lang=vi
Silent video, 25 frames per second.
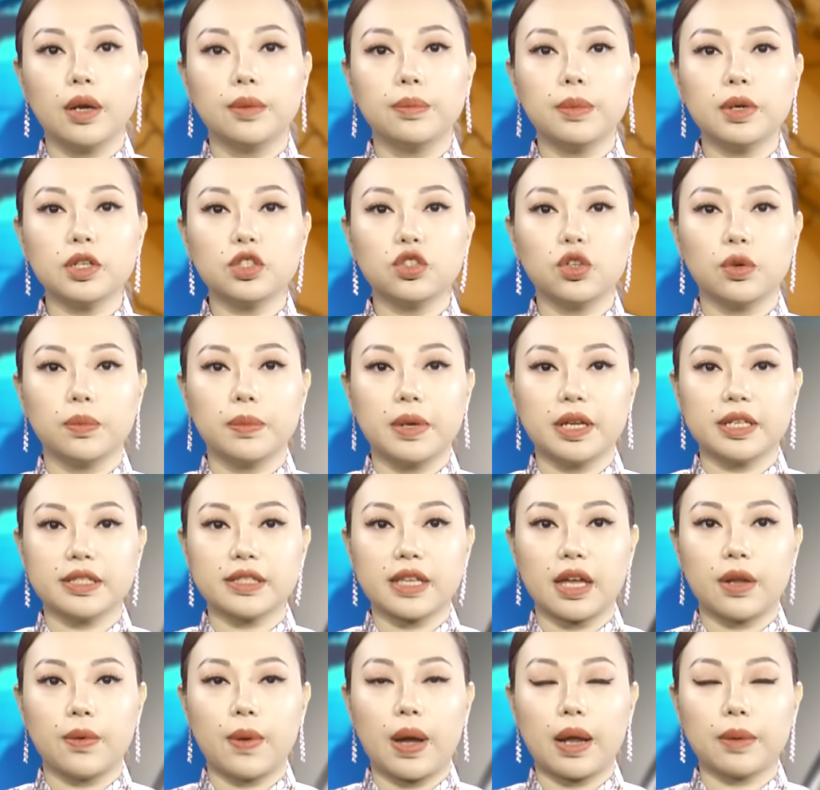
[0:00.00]
hơn mức trung bình
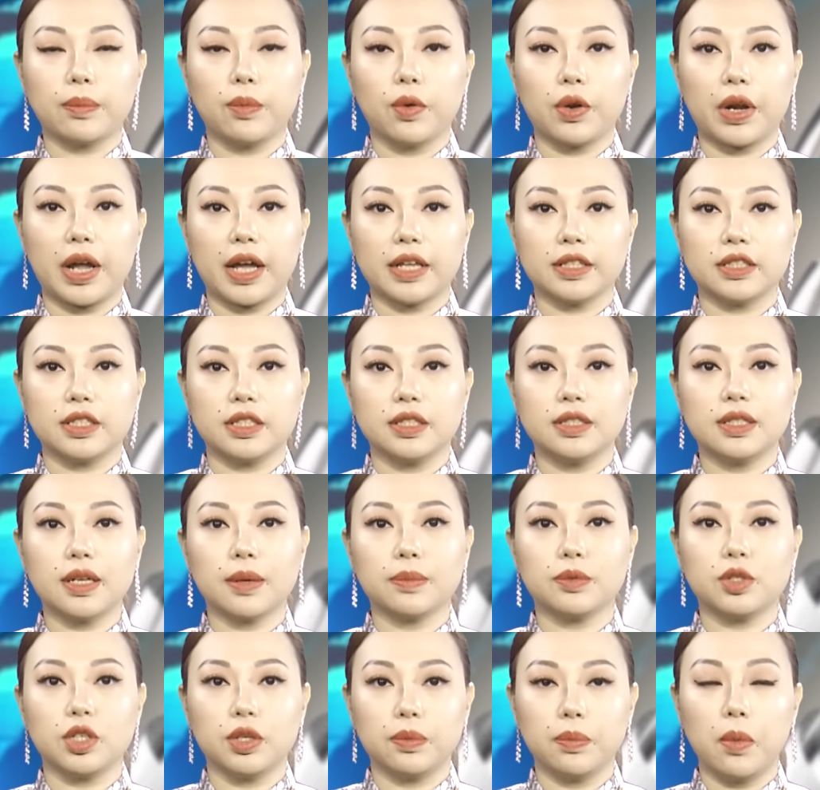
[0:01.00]
giai đoạn
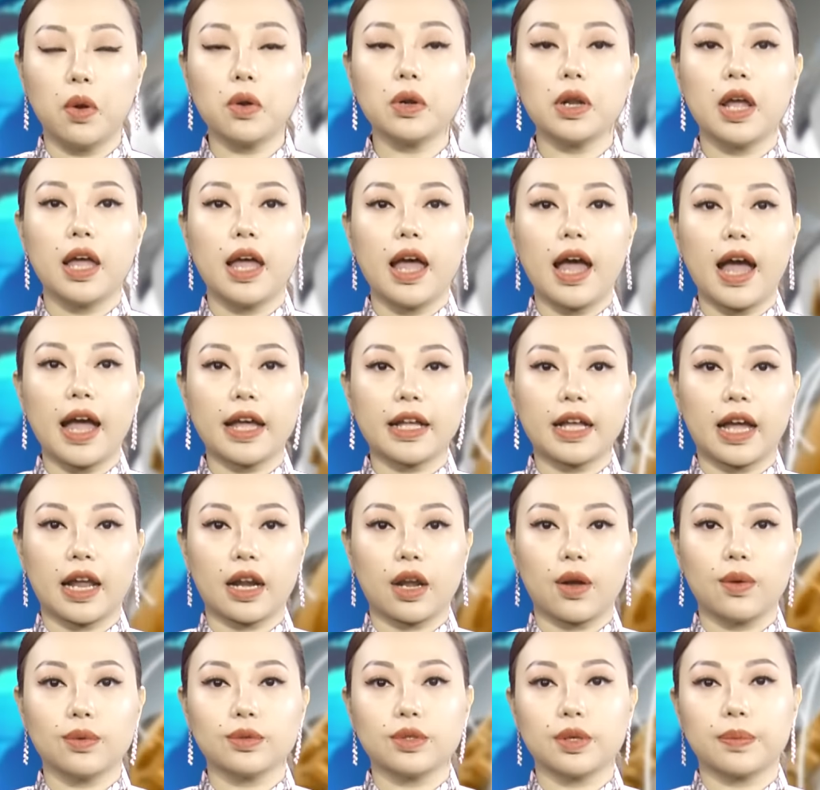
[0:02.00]

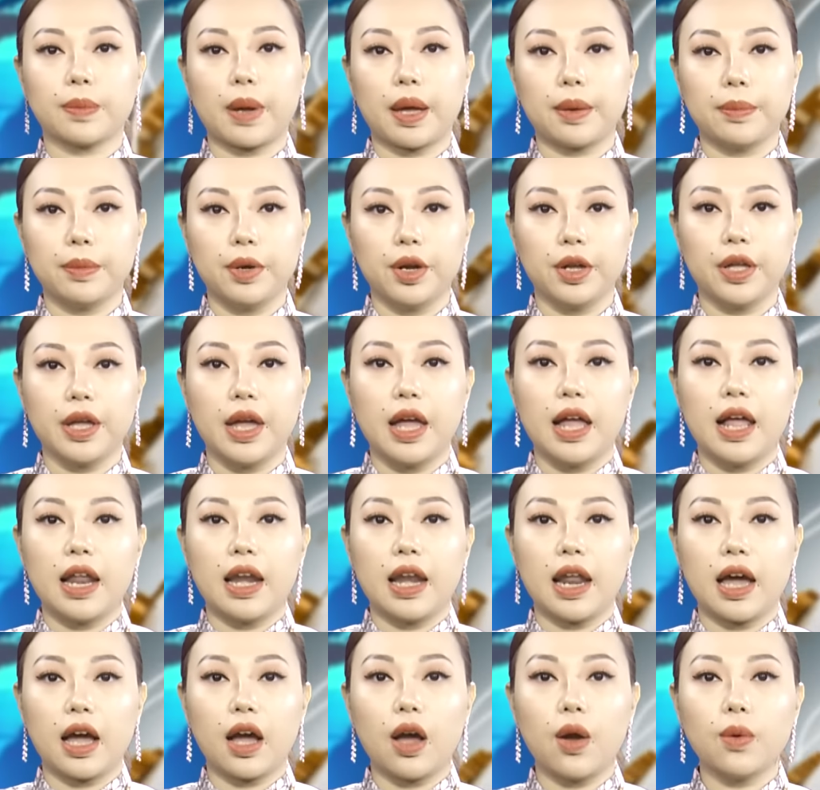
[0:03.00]
1991-2020
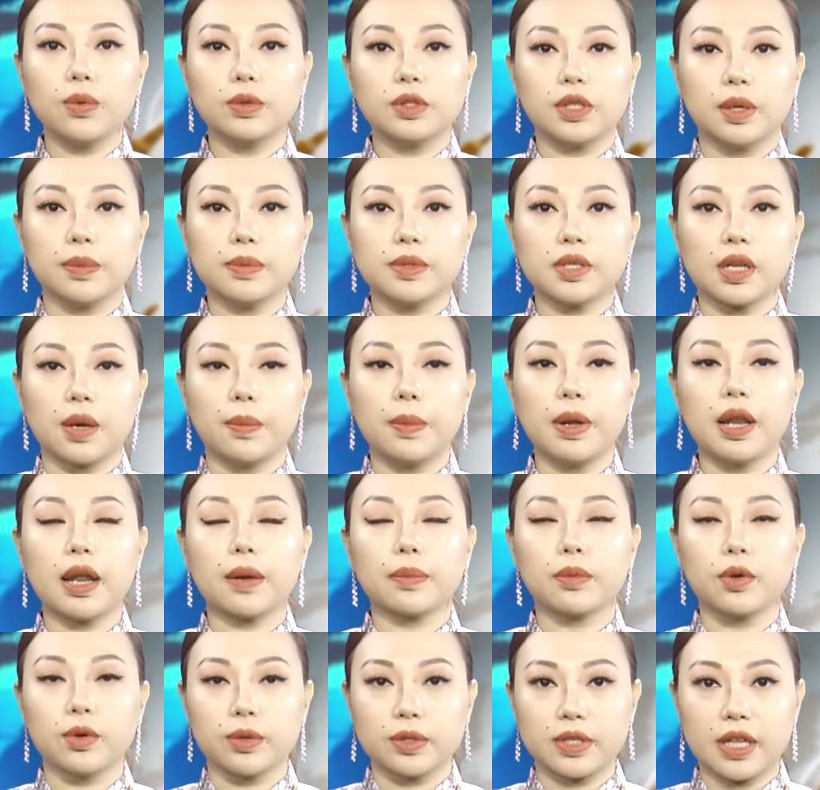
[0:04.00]
là
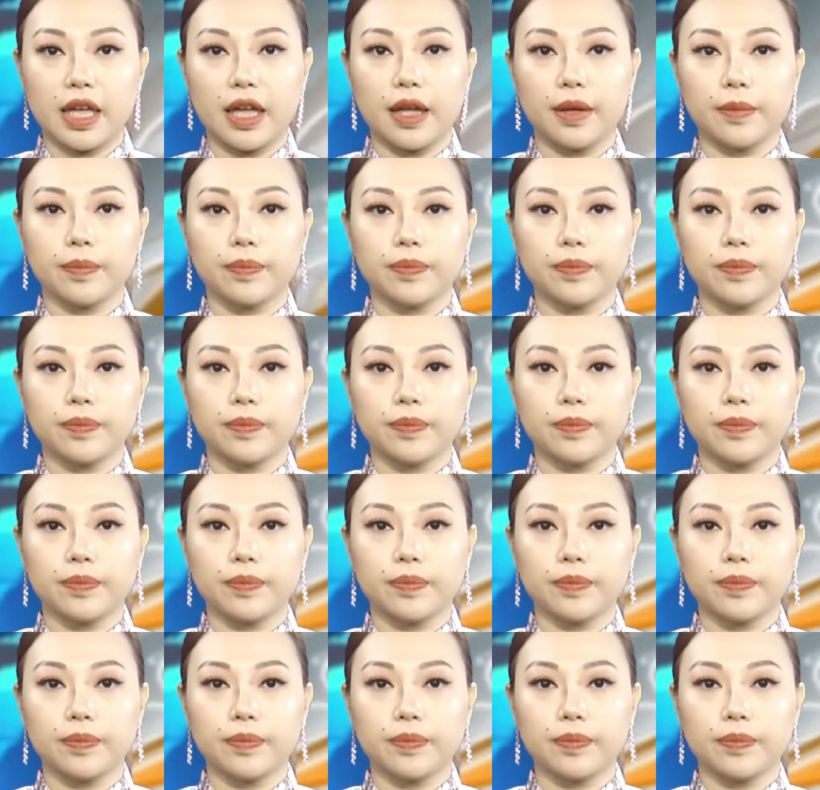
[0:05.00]
0.65 độ C.